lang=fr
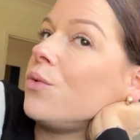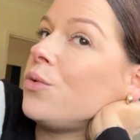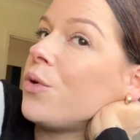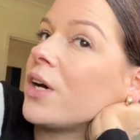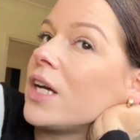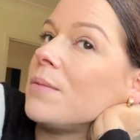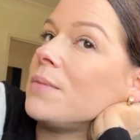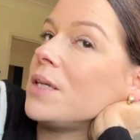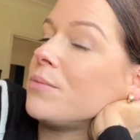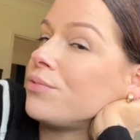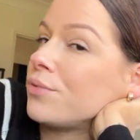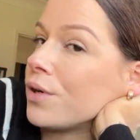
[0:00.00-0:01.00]
une heure et
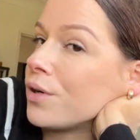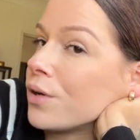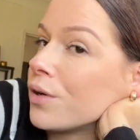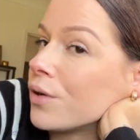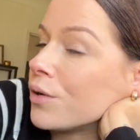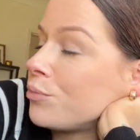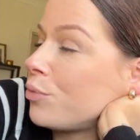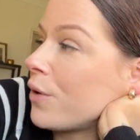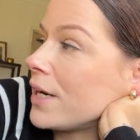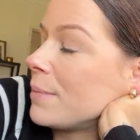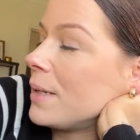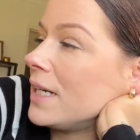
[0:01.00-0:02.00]
demie pour,
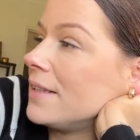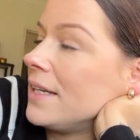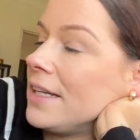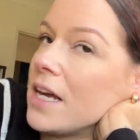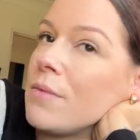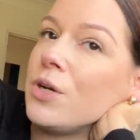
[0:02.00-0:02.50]
aller balader les gars.